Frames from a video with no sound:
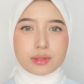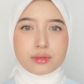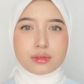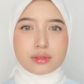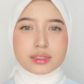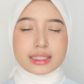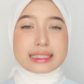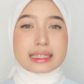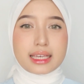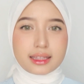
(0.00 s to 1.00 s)
tuh
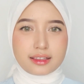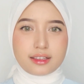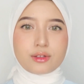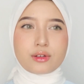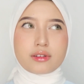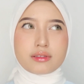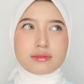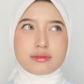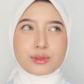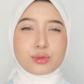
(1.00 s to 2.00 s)
cekit-cekit gitu
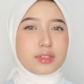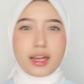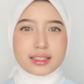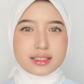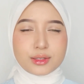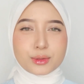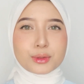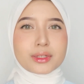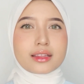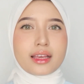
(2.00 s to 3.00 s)
rusak aja gitu
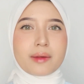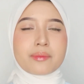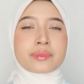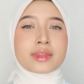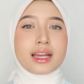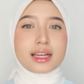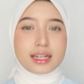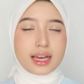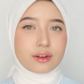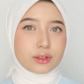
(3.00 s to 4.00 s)
kulitnya
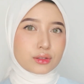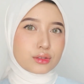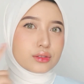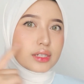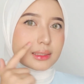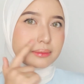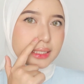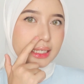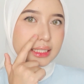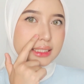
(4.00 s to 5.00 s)
dan waktu itu juga
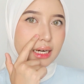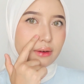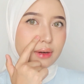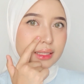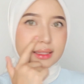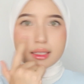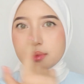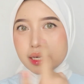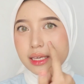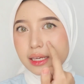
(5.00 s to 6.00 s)
sempat ada jerawat di
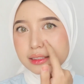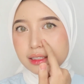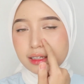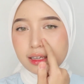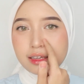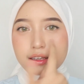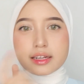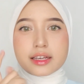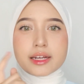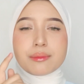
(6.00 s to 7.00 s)
bagian sini
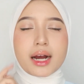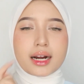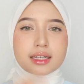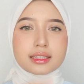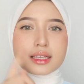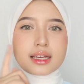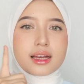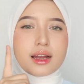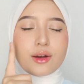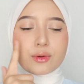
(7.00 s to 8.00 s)
gede-gede banget
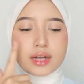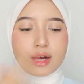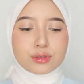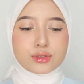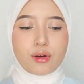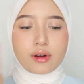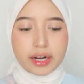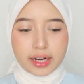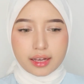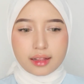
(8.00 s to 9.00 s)
udah aku
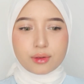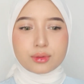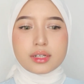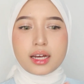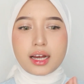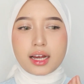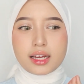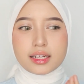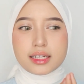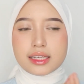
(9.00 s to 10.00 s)
congkel udah
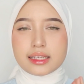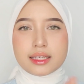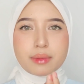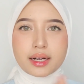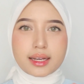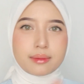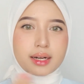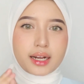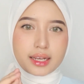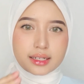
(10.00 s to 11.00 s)
di gimana
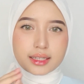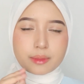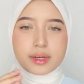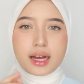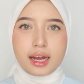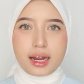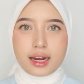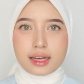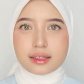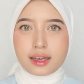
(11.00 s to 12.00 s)
gimanain tetap nggak
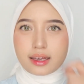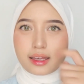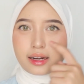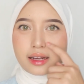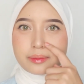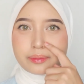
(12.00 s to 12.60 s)
keangkat yang akhirnya